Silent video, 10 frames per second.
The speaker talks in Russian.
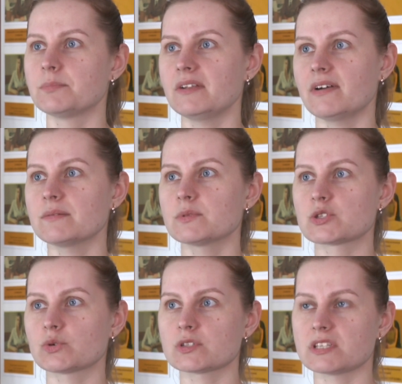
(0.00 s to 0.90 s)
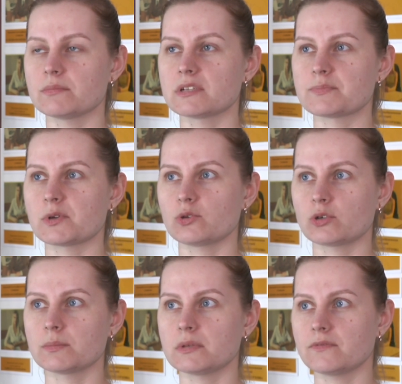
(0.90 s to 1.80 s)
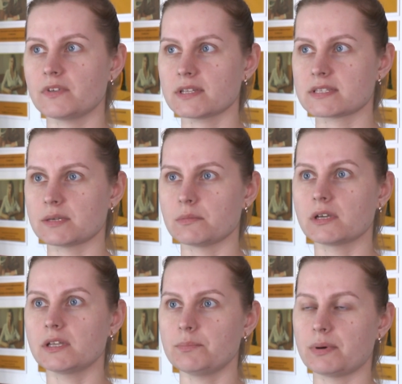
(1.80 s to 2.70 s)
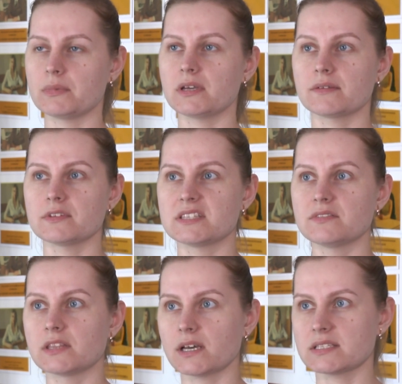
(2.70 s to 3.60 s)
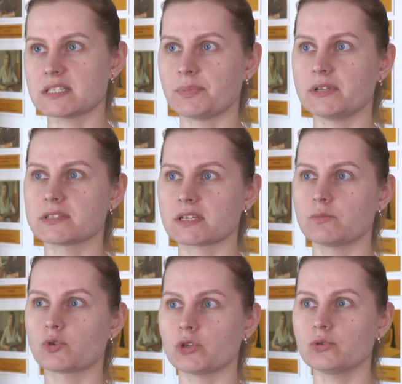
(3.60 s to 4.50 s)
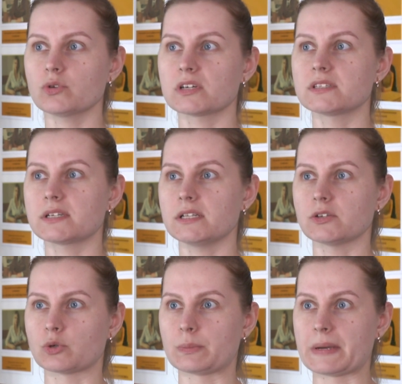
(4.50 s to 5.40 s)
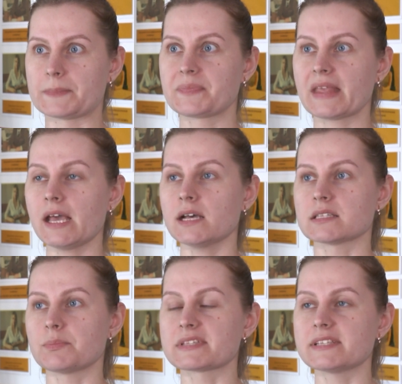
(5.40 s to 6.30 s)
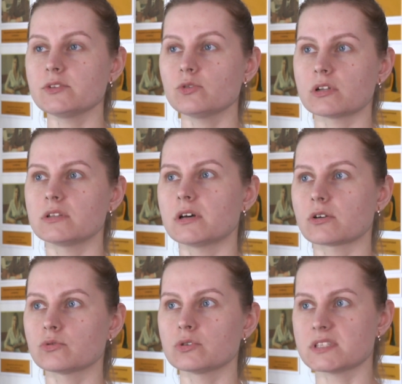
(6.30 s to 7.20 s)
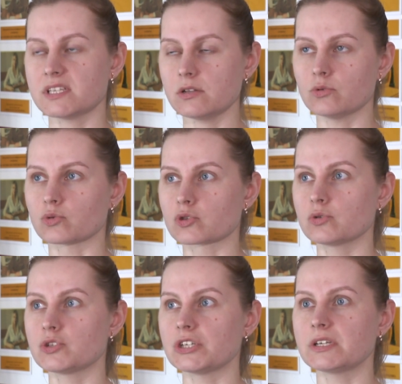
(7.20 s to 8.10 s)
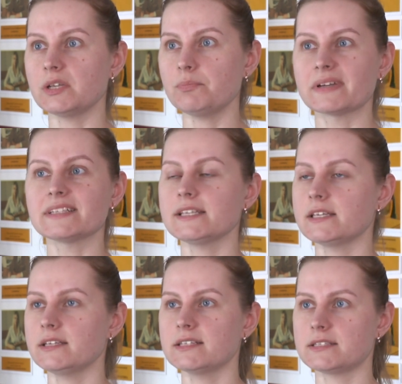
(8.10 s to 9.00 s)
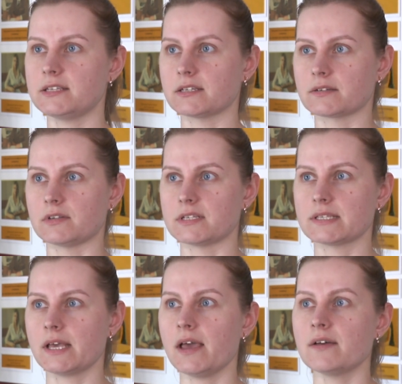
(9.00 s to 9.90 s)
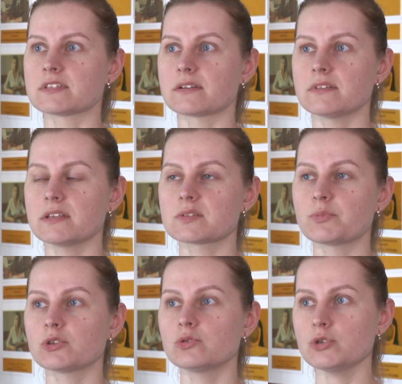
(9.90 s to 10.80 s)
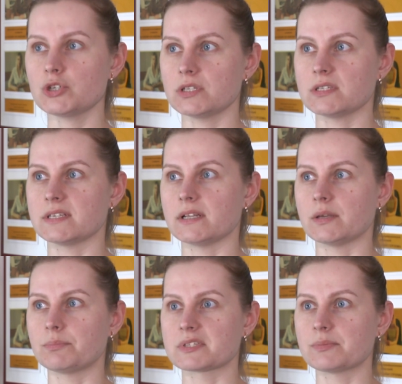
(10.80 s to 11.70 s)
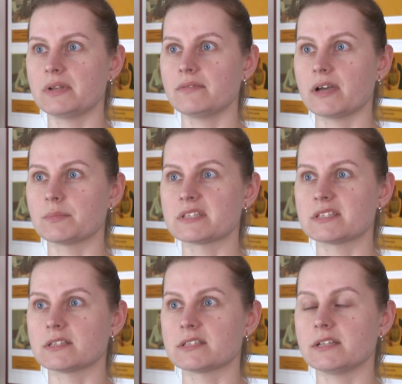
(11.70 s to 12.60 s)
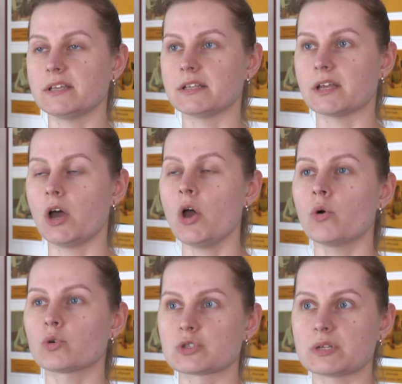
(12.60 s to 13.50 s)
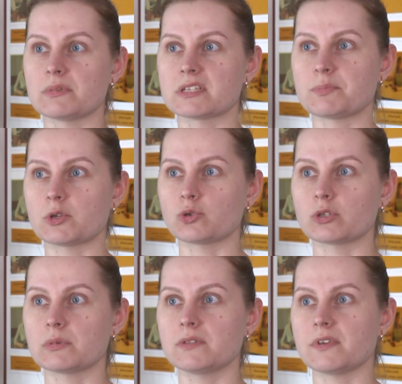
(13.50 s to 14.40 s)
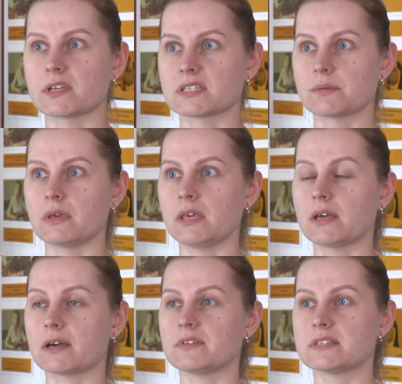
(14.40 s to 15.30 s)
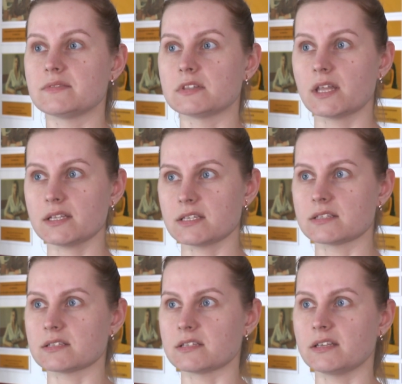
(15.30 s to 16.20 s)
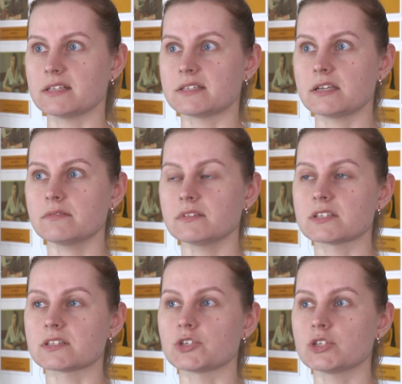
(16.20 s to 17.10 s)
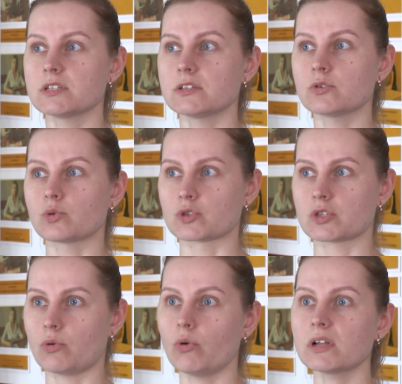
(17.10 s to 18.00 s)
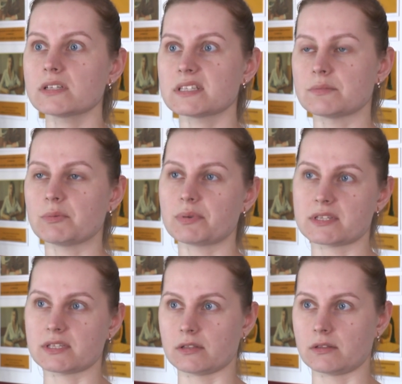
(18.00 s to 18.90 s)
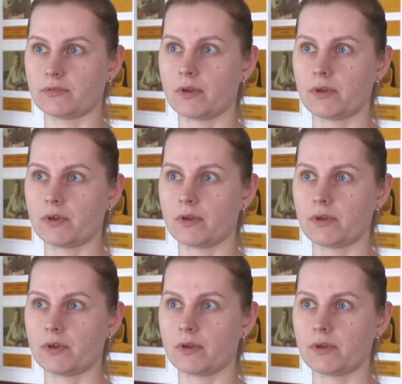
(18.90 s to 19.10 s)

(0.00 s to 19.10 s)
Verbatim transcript: Заболеваемость острыми респираторными инфекциями, гриппом и COVID-19 по Лицкому району контролируемая. За последнюю календарную неделю случаи гриппа не регистрировались. В сравнении с предыдущей неделей по заболеваемости населения острыми респираторными инфекциями и COVID-19 зарегистрирован незначительный рост – около 7%.